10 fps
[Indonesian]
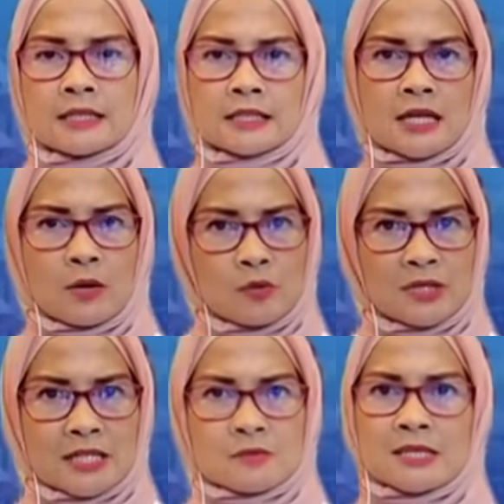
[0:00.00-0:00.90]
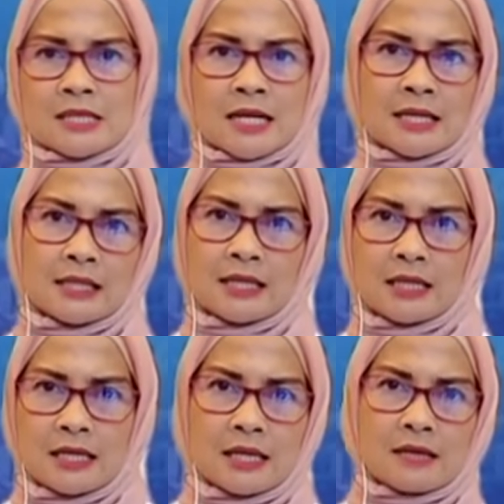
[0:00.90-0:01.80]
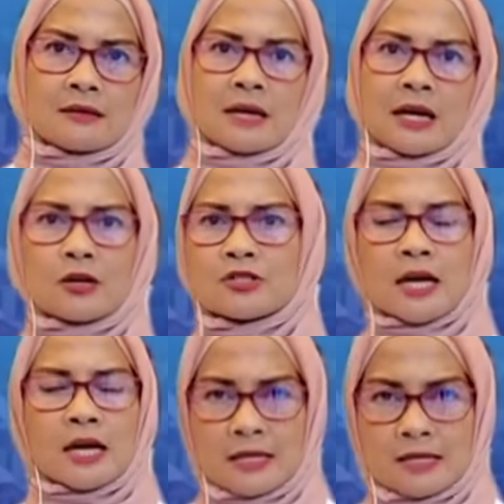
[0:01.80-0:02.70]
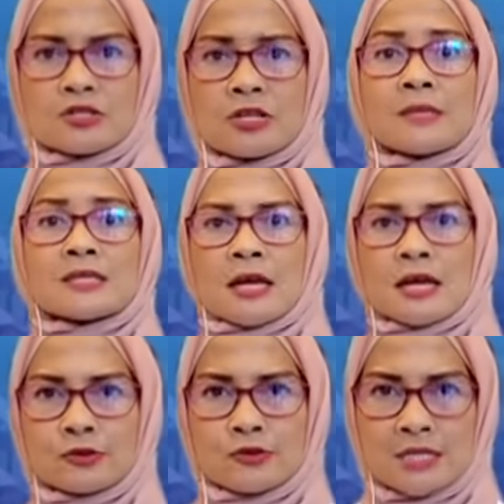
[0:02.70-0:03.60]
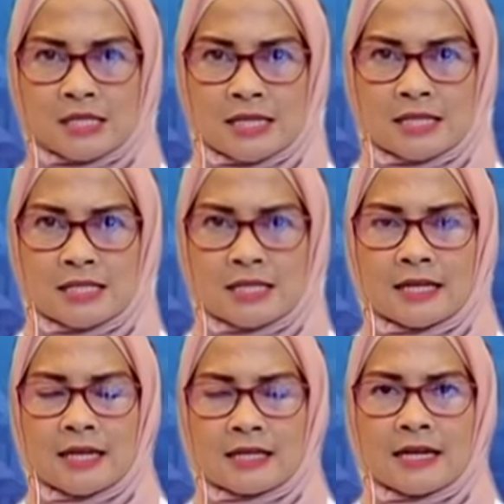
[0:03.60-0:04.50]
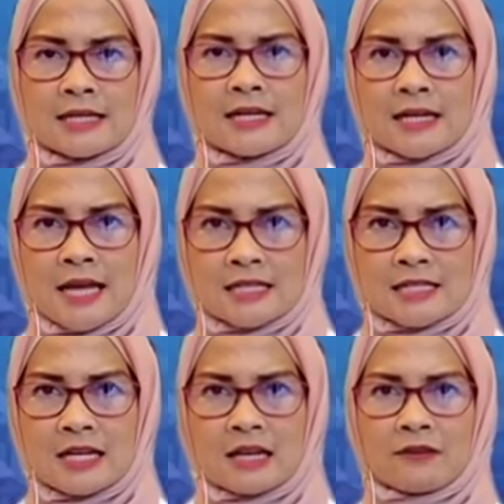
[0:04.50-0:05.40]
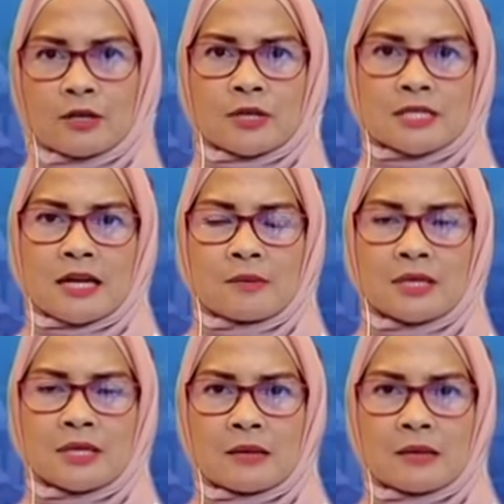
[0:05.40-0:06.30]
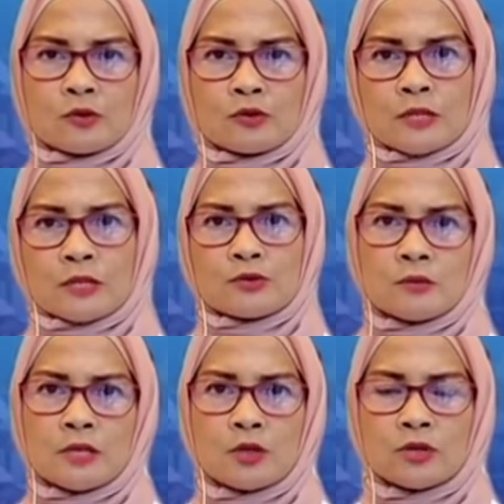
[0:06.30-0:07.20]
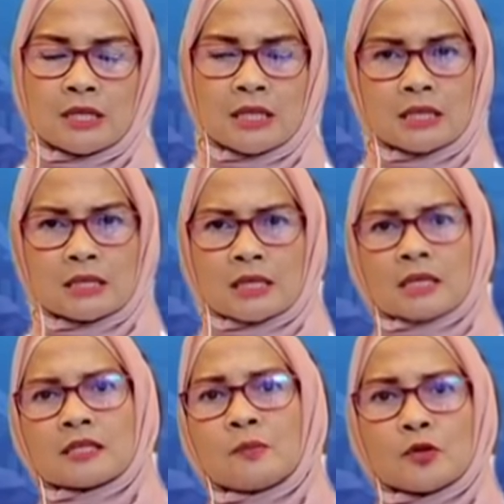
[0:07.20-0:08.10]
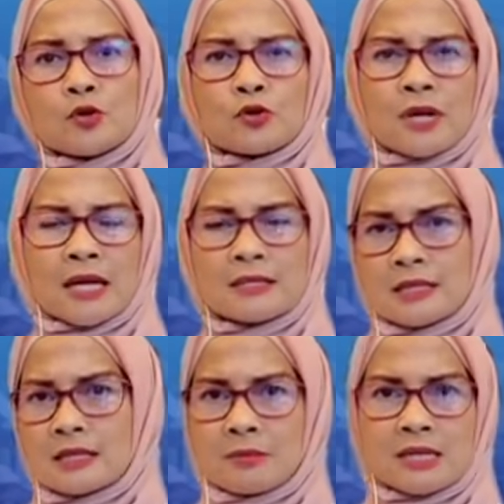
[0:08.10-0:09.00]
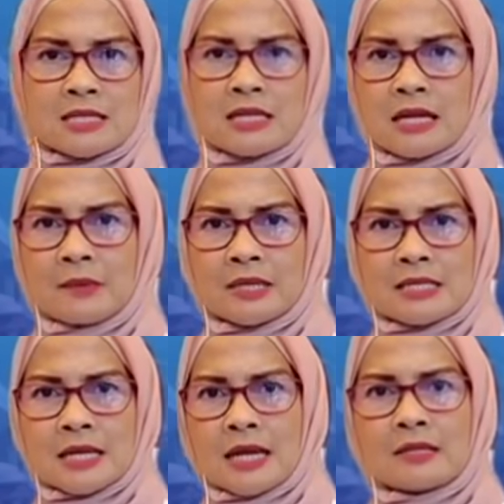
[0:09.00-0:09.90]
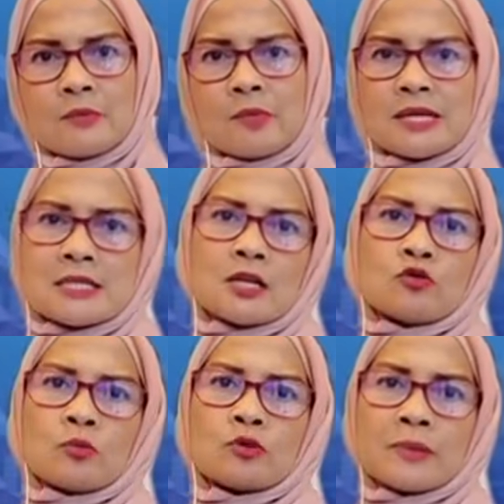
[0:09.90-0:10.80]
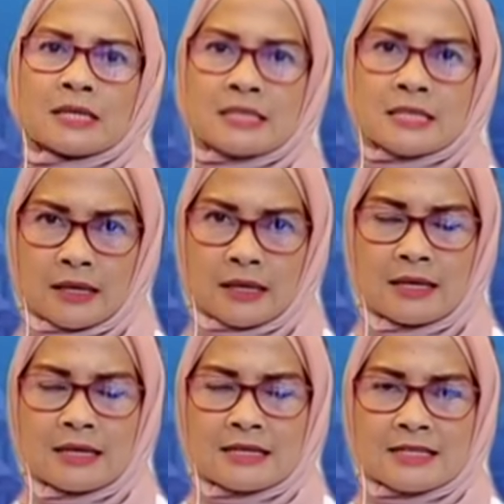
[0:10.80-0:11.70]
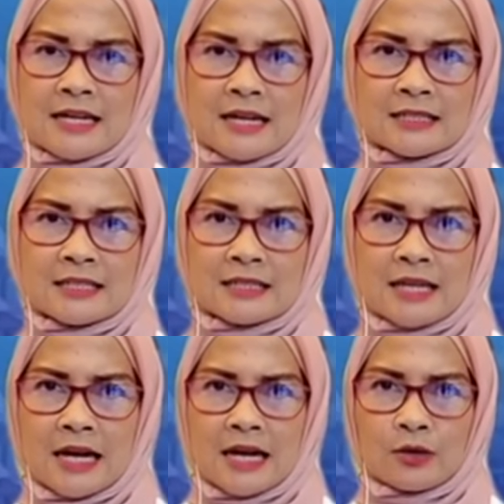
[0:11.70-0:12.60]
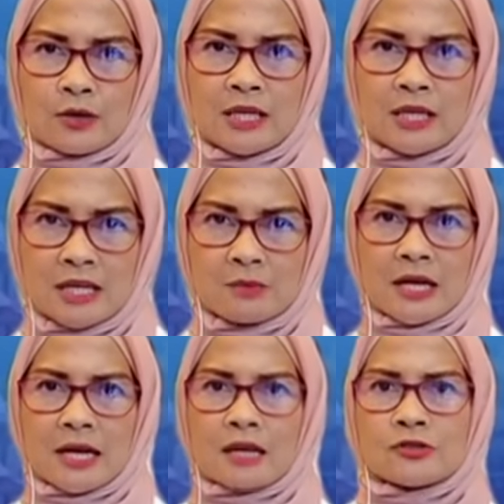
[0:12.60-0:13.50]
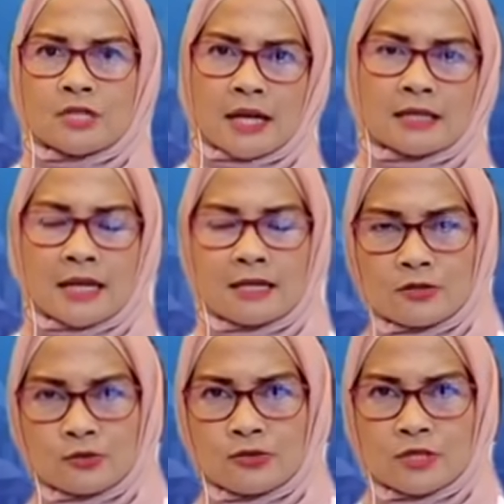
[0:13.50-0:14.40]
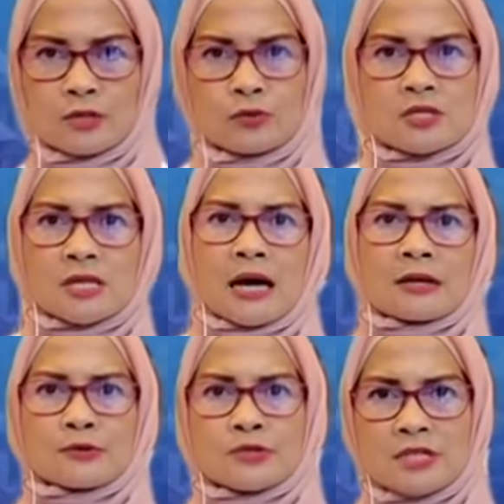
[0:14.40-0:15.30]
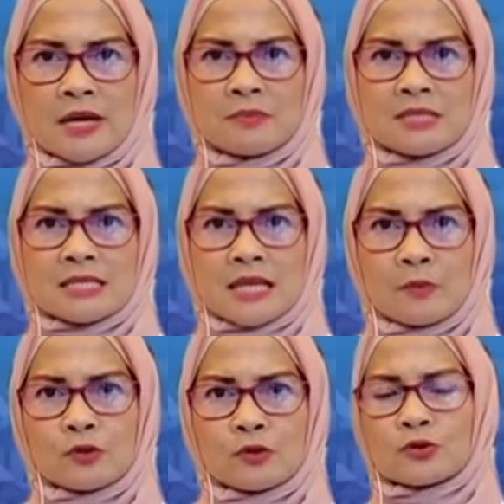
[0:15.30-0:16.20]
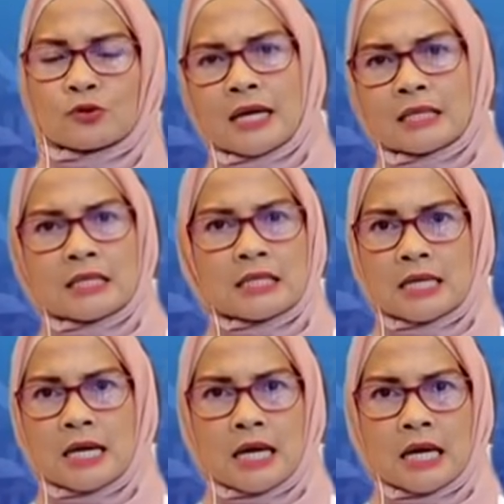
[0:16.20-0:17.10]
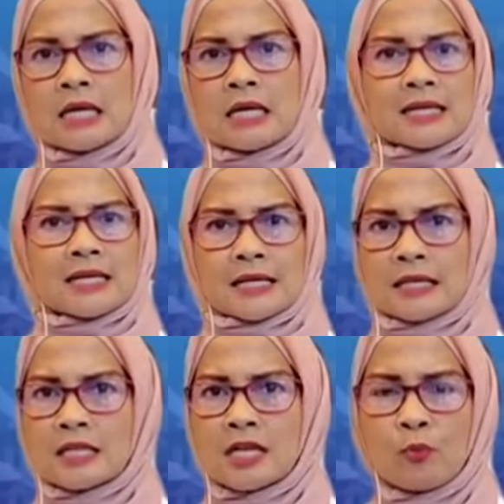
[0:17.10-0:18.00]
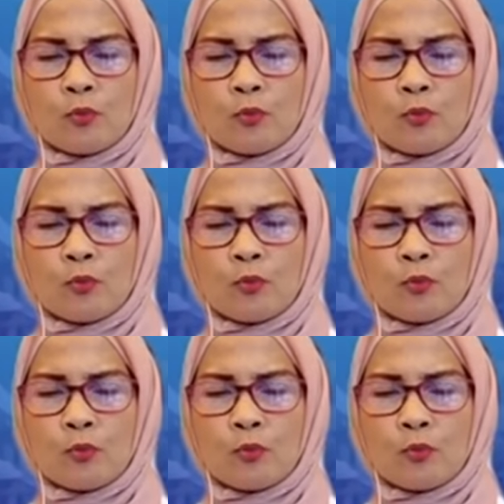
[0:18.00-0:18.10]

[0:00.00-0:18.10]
ketika mobilitas masyarakat tinggi maka lonjakan kasusnya masih akan terus terjadi dan dari hasil evaluasi kami dalam kurun waktu seminggu ini ternyata penurunannya masih dalam kisaran 15 hingga 20 persen dengan kita kalau ingin menekan lonjakan kasus itu seharusnya bisa menurunkan hingga kira-kira